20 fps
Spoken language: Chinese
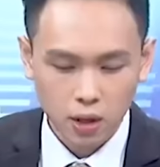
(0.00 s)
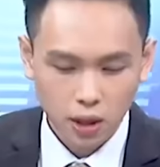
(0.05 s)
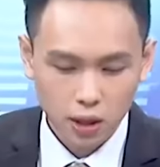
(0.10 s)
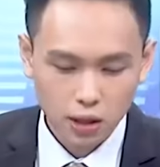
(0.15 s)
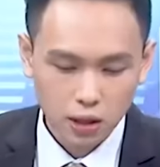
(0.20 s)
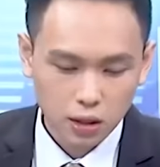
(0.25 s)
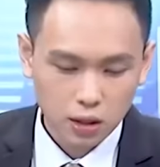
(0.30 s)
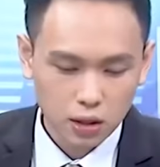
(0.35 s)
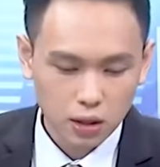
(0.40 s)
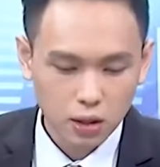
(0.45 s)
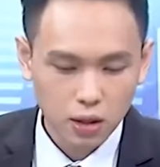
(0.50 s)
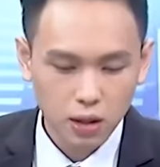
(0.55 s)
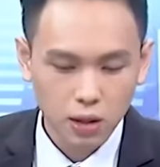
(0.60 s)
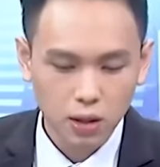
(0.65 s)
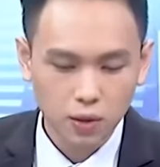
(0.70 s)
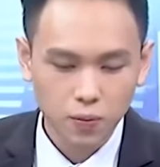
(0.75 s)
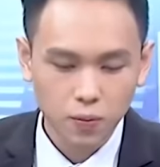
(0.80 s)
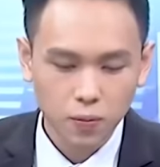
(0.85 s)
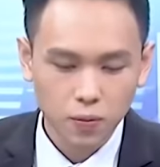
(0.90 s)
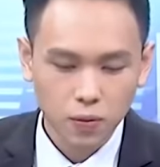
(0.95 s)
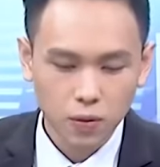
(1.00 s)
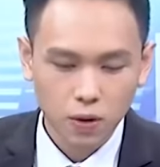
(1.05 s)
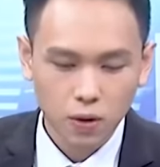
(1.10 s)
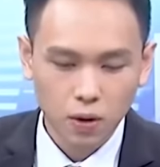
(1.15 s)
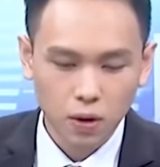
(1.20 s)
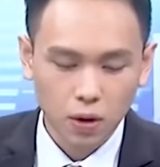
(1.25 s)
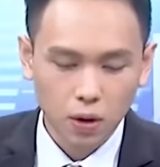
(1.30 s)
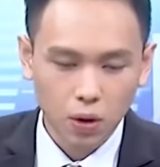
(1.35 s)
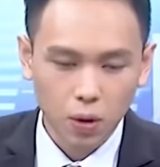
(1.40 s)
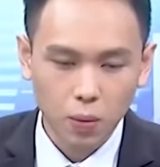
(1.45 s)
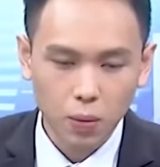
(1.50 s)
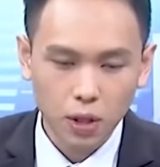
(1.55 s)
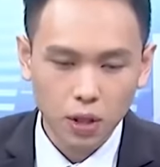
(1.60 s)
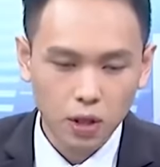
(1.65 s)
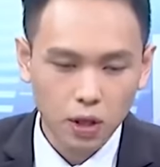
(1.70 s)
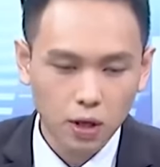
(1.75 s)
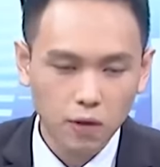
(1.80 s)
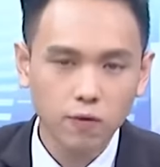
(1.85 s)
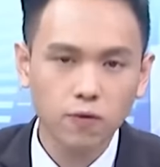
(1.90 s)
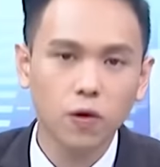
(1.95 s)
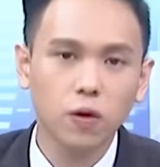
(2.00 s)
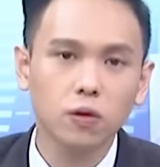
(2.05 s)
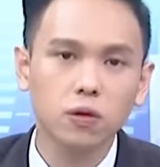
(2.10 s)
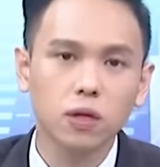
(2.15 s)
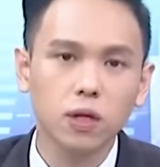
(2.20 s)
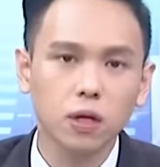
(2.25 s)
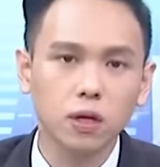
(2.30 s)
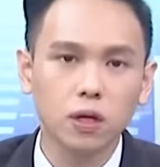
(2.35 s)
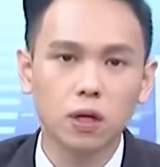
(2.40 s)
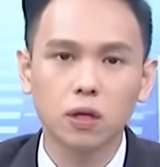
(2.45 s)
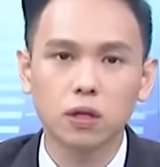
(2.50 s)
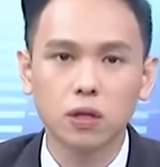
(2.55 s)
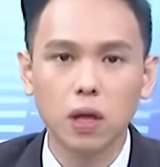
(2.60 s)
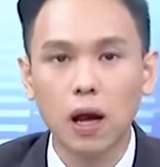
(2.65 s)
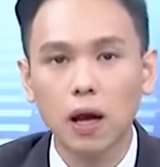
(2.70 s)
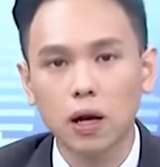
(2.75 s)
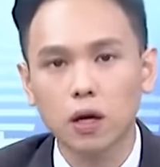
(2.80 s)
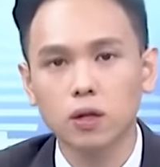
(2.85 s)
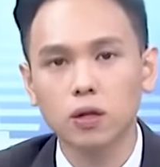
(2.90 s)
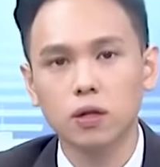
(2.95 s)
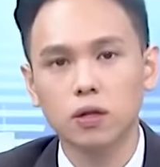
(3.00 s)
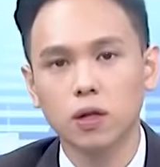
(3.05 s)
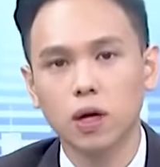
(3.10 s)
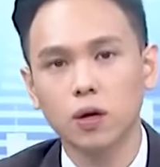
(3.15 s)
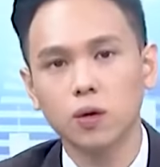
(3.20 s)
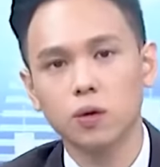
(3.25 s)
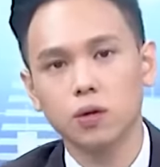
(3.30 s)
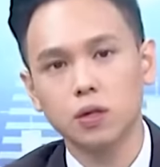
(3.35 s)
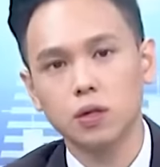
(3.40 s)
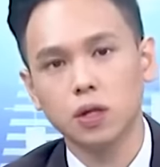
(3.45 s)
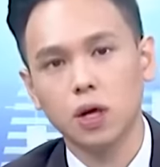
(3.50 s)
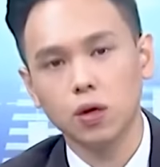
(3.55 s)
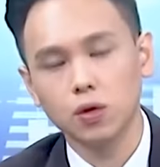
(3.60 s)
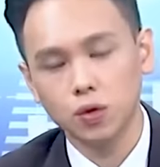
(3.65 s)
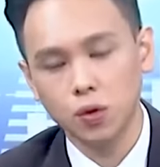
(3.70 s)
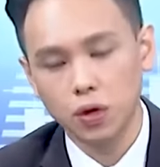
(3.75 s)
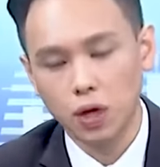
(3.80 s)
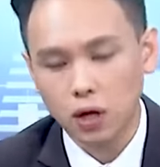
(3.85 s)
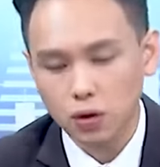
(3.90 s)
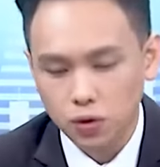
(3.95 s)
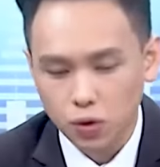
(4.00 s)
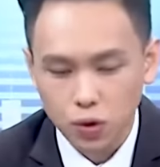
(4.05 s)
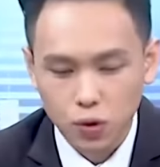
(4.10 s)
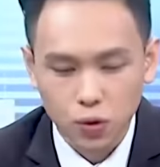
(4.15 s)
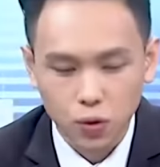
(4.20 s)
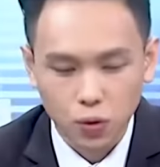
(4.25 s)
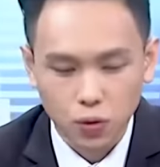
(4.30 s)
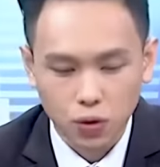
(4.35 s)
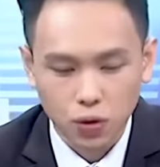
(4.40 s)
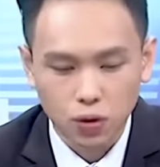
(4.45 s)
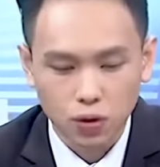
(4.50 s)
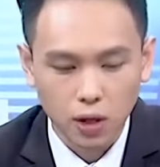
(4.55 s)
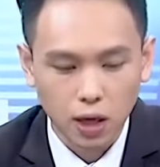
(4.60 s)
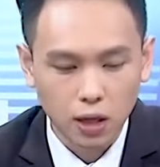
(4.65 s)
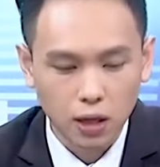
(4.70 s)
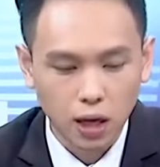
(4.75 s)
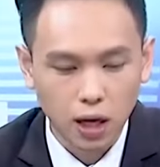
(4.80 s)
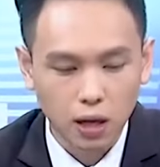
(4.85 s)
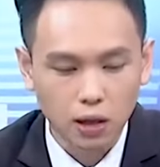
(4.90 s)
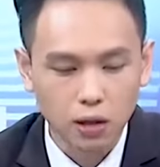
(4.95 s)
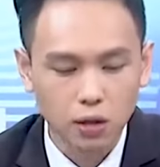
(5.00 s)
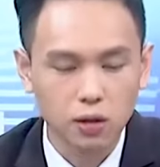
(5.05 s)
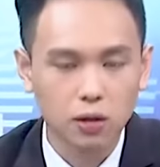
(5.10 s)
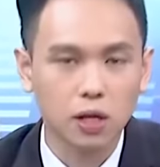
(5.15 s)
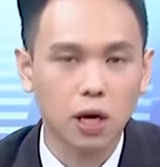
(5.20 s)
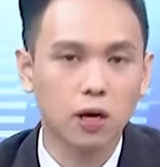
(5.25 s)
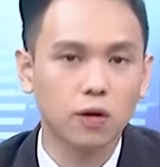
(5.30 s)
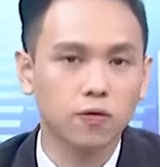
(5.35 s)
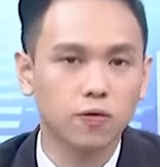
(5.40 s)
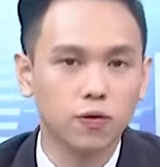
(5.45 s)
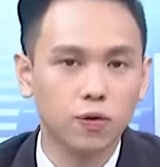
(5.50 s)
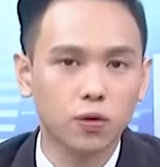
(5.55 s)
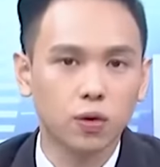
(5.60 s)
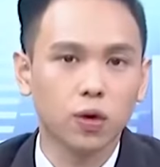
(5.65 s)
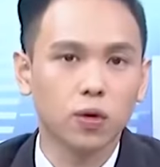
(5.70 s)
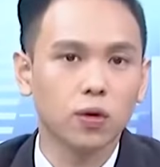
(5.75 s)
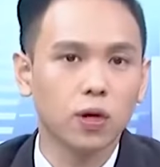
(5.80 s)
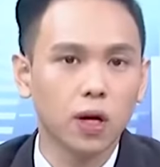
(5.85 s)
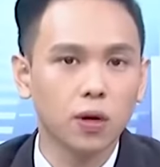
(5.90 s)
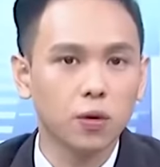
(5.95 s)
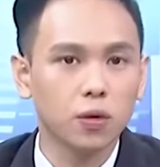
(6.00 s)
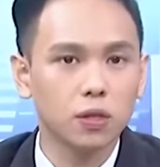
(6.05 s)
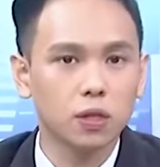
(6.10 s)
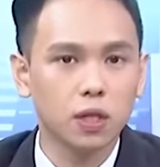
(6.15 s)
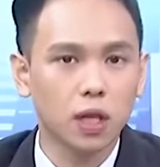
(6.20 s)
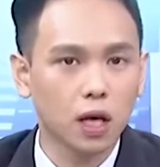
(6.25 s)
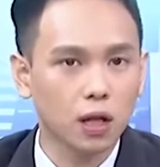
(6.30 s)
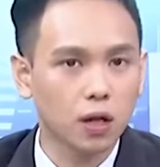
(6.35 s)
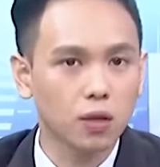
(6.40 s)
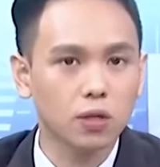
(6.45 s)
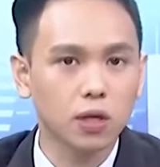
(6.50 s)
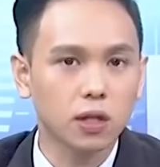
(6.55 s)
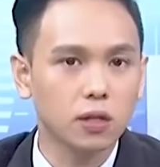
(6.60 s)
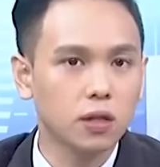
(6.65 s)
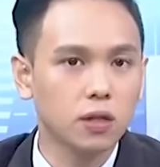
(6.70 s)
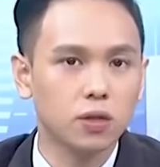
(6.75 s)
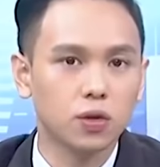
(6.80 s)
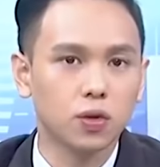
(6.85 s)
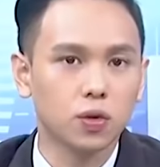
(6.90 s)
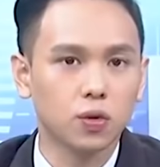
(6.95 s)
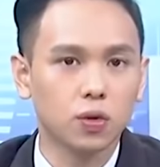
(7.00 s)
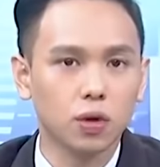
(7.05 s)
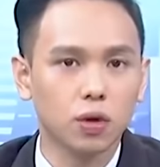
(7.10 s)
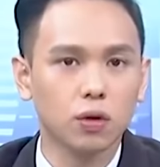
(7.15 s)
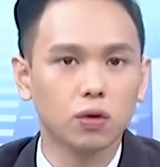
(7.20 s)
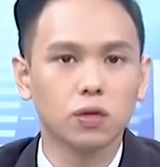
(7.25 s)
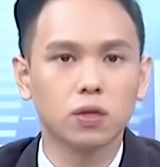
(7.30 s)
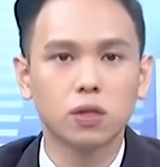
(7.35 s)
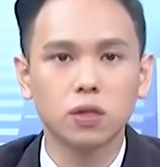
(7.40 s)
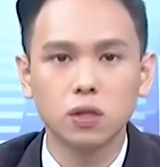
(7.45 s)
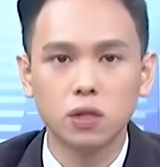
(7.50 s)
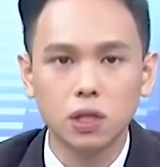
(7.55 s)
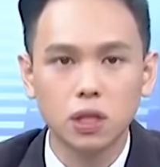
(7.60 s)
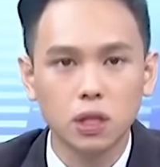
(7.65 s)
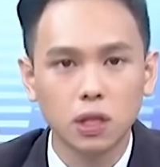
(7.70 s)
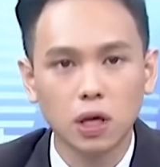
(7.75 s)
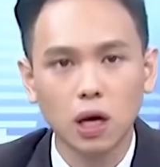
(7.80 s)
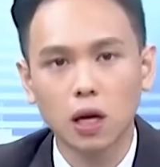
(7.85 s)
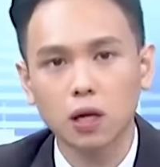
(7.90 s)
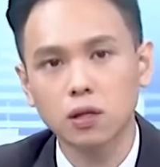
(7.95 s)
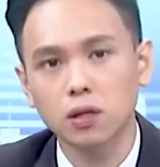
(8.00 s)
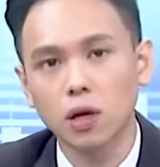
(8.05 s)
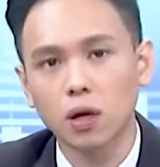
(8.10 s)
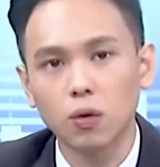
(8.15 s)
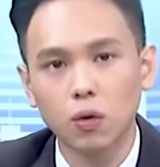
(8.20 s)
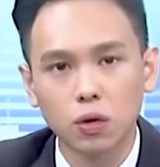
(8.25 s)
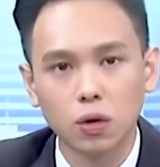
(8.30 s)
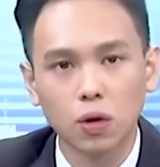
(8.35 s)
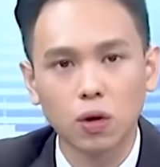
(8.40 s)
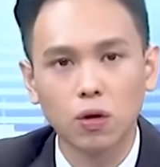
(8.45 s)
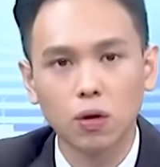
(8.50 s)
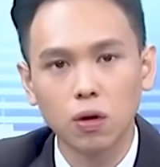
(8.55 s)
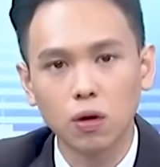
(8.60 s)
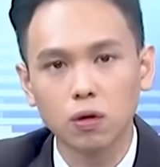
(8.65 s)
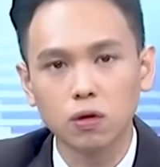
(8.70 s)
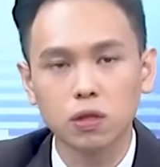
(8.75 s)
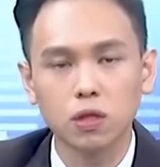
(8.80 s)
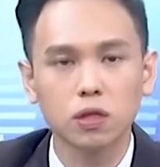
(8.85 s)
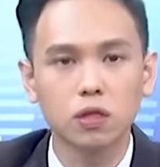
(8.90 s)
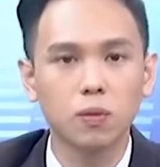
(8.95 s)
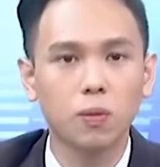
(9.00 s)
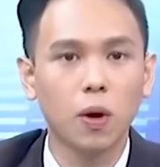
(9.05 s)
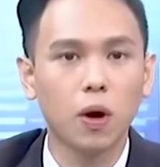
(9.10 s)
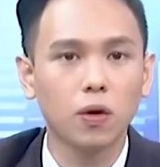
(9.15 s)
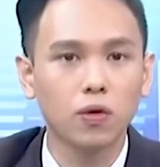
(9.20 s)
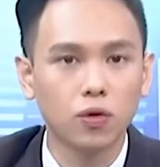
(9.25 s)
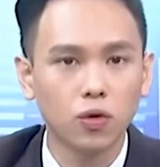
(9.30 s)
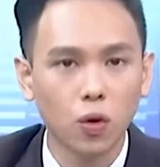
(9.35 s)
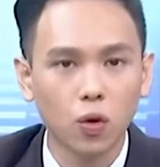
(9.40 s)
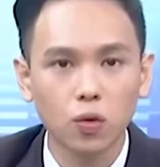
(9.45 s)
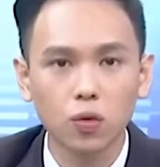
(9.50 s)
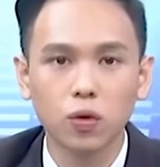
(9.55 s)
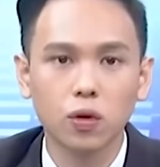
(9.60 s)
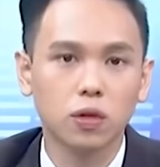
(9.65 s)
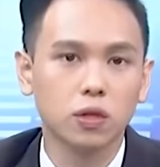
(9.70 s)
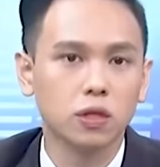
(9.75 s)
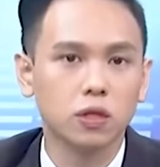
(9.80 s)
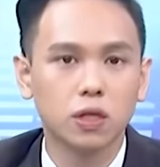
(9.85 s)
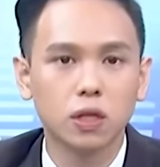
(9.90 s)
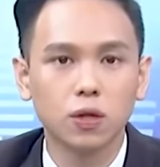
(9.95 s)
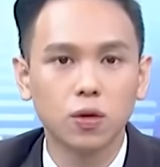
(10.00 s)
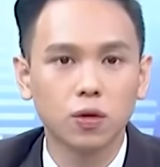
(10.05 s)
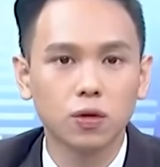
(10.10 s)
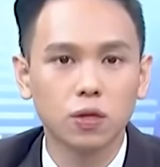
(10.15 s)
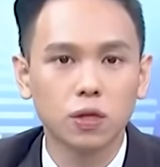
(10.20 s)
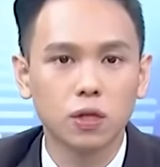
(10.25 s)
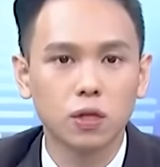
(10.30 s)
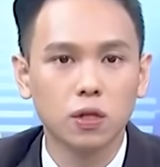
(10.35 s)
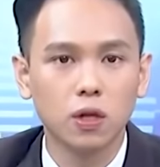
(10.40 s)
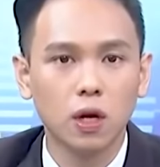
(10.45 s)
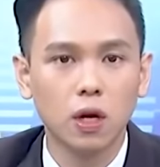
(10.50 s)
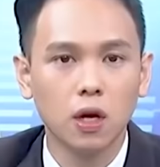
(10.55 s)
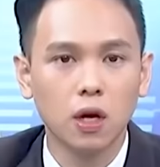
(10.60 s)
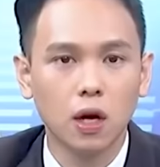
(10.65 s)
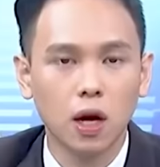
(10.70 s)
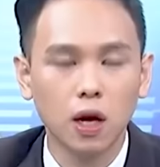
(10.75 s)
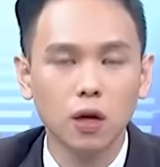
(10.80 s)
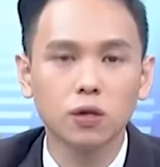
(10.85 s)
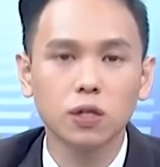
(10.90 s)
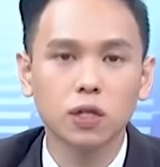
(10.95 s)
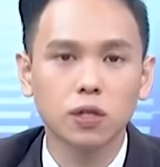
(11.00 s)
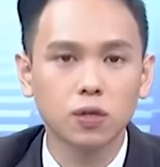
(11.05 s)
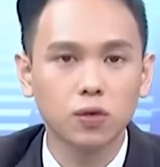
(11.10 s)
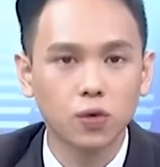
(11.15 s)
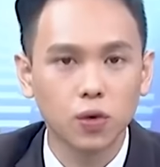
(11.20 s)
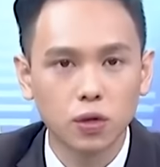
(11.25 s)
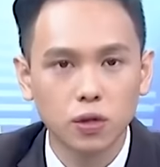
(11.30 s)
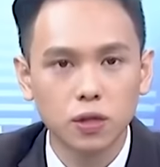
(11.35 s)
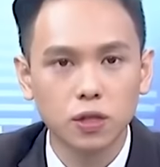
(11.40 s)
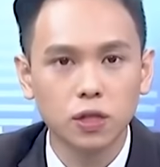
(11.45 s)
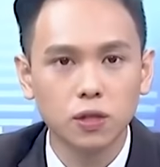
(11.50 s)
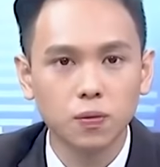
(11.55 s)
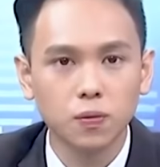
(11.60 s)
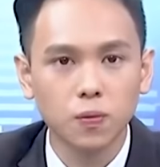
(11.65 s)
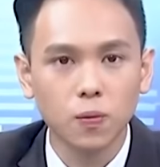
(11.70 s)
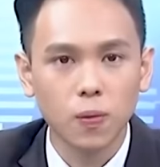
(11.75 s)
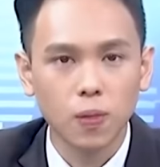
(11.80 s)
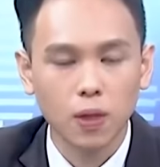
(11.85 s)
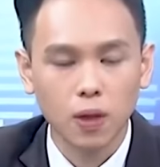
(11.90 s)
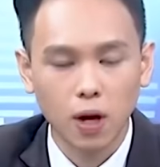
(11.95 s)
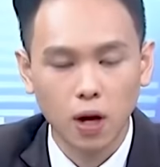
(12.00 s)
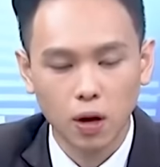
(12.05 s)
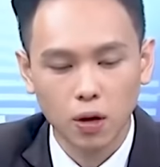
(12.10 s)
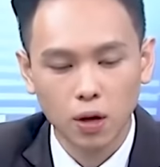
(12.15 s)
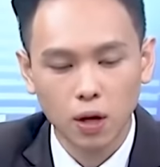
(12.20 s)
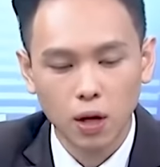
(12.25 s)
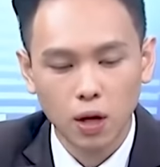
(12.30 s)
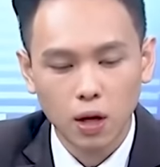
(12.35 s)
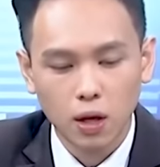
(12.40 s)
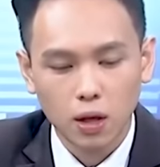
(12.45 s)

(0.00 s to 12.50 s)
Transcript: 那像今天。我们离岸风电跟太阳能大约是操作两周左右，那它的涨幅都大约是两到三成左右。世纪刚上尾投控，甚至包含东远这些都是，还有像是元金。好，